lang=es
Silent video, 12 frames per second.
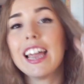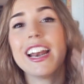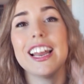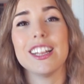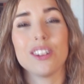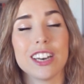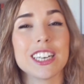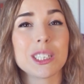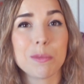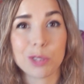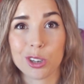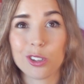La editorial
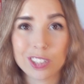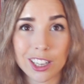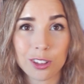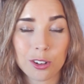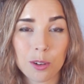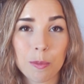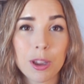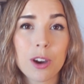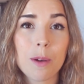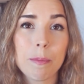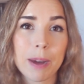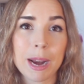se puso en contacto
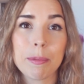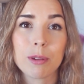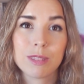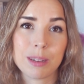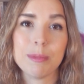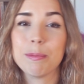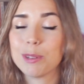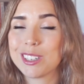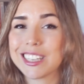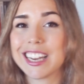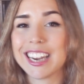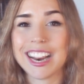conmigo para preguntarme
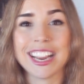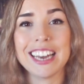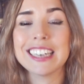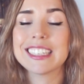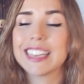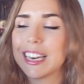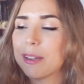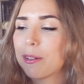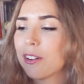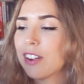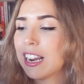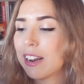pues si quería leer este
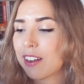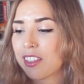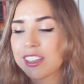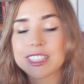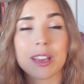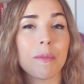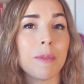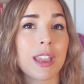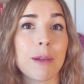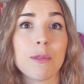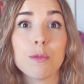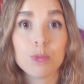libro y la verdad es que me
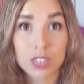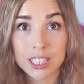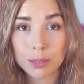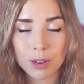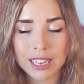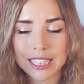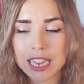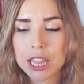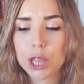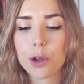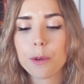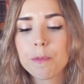llamó muchísimo la
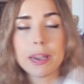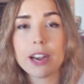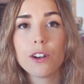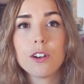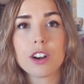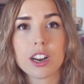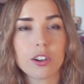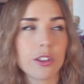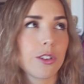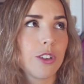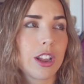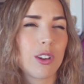atención, pero
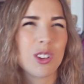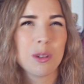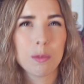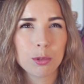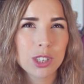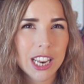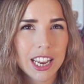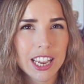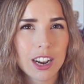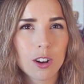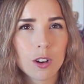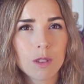reconozco que cuando me puse a
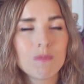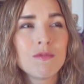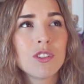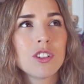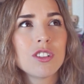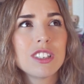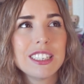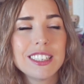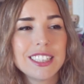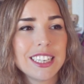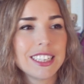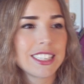leerlo, no
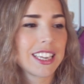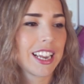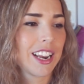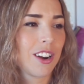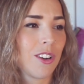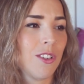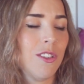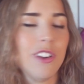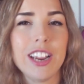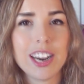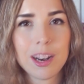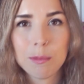sé si es que
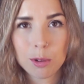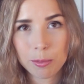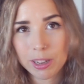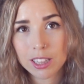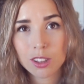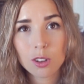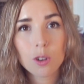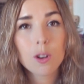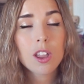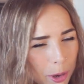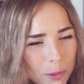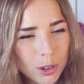no era el
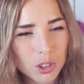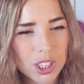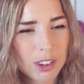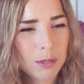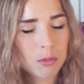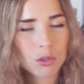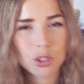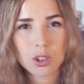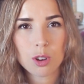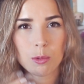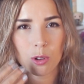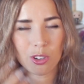momento, pero me costaba
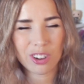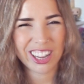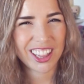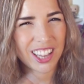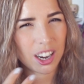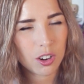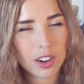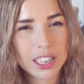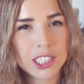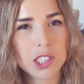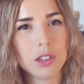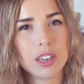mucho como conectar con la
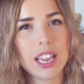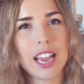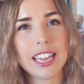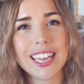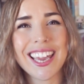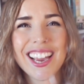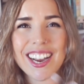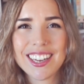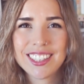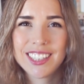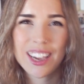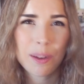historia y
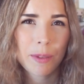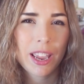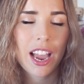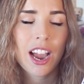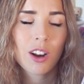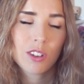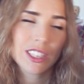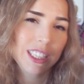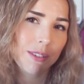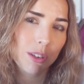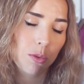engancharme a lo que estaba